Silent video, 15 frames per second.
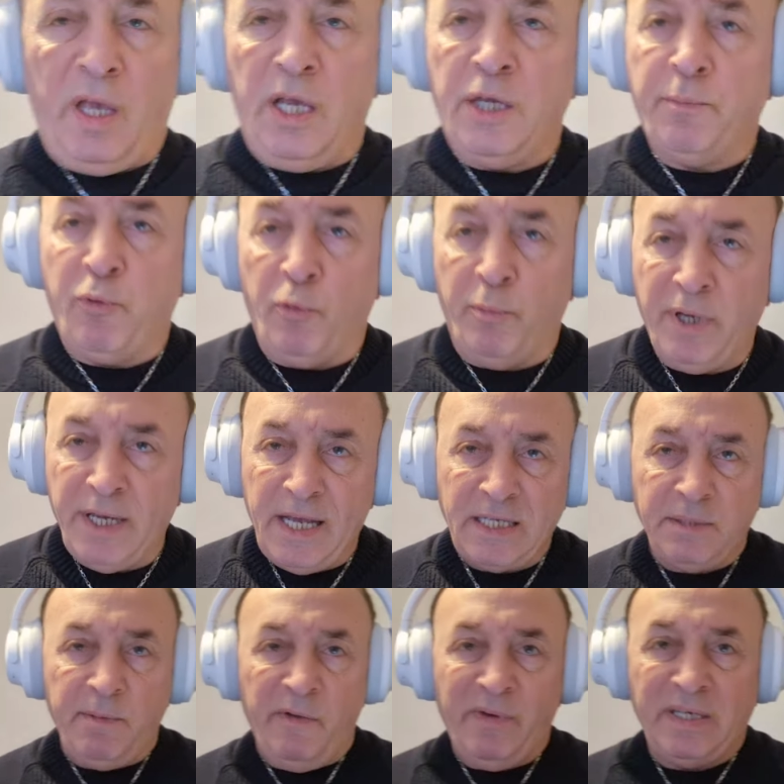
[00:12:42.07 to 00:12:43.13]
Ich probiere
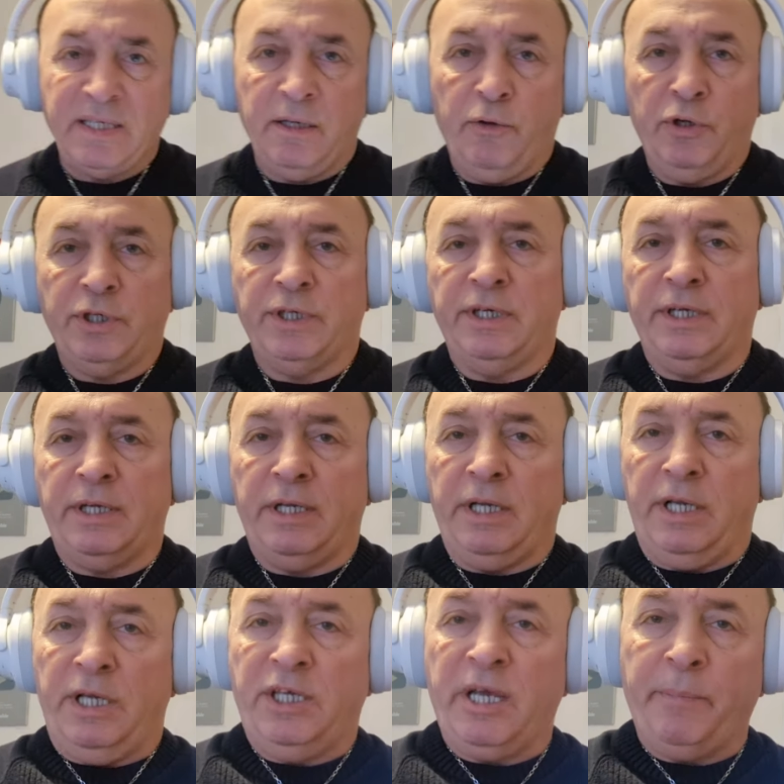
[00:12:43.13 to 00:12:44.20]
jetzt mal was, Leute.
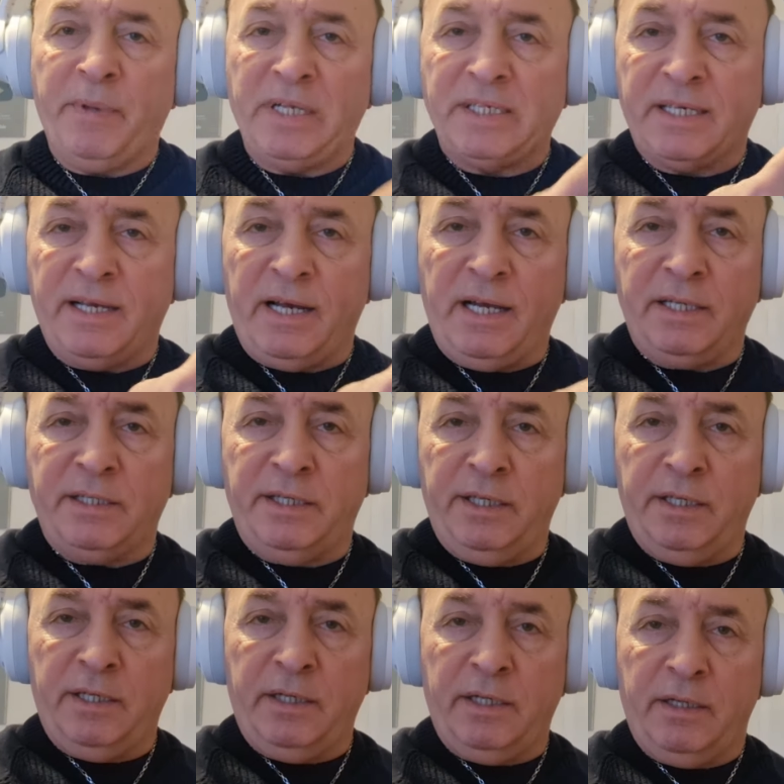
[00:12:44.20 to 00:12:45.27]
Ich habe jetzt gerade
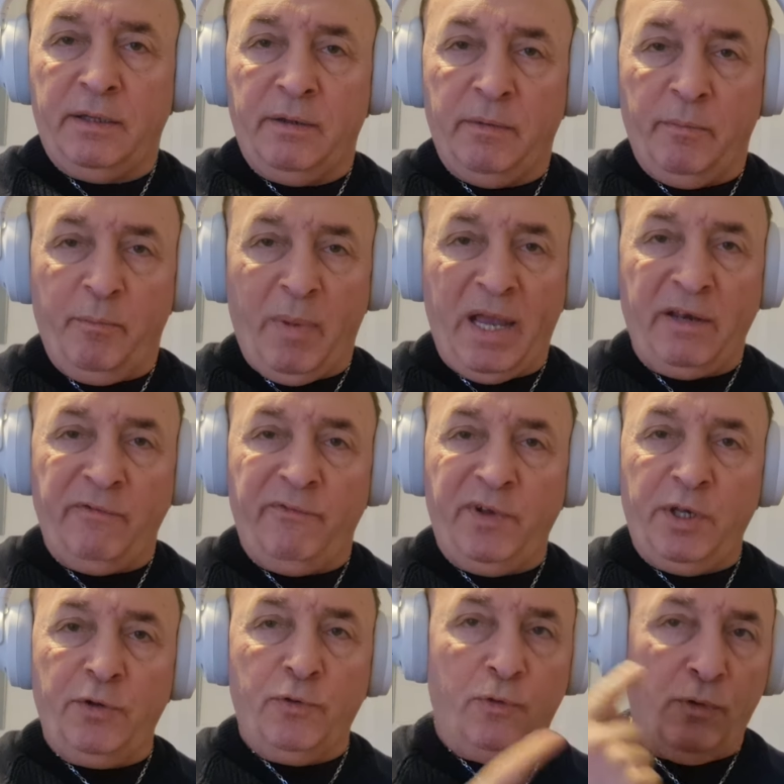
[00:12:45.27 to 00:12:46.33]
hier mein
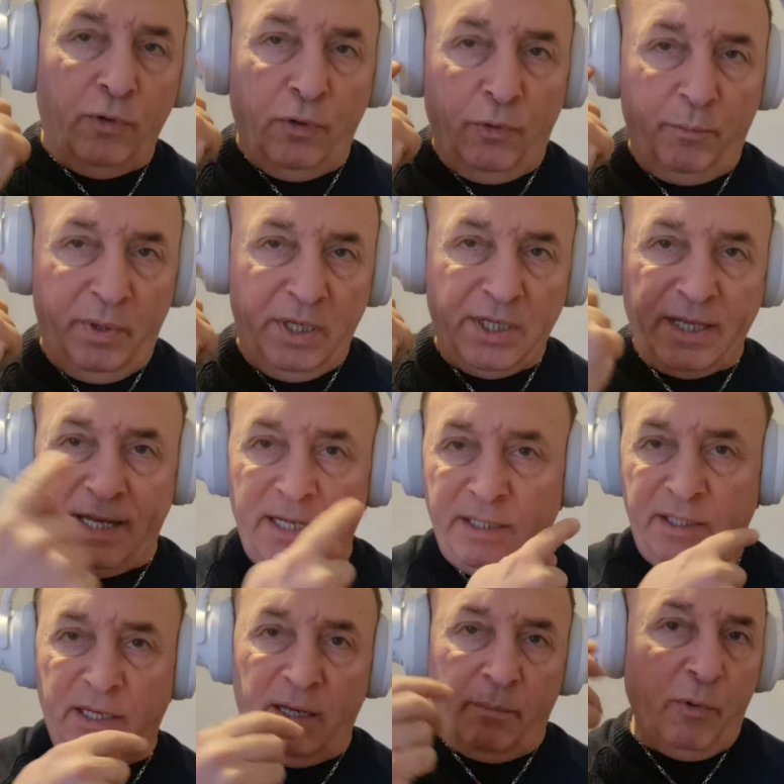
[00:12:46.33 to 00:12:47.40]
Video, bin ich
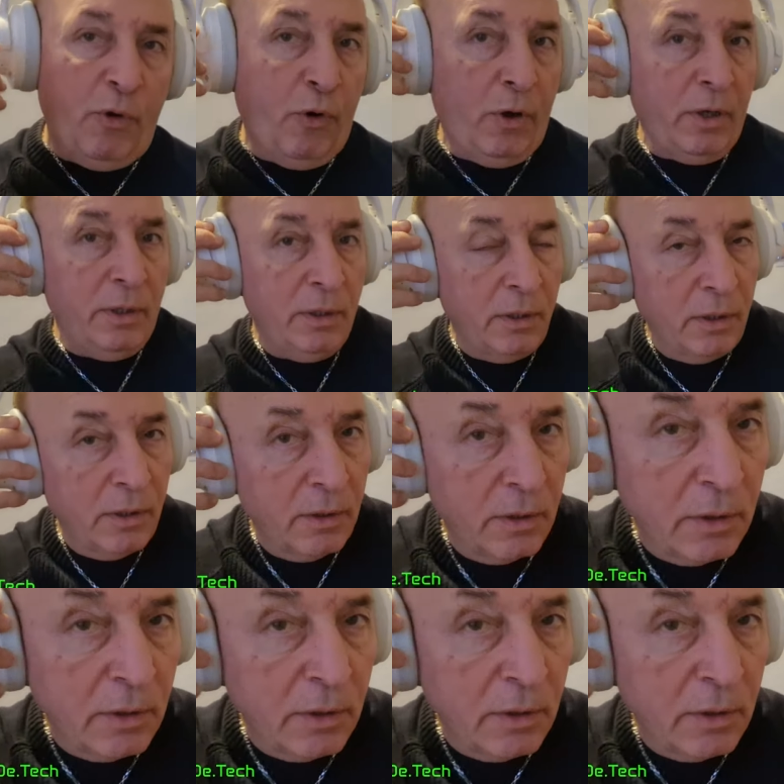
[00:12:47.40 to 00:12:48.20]
gerade hier am Hören.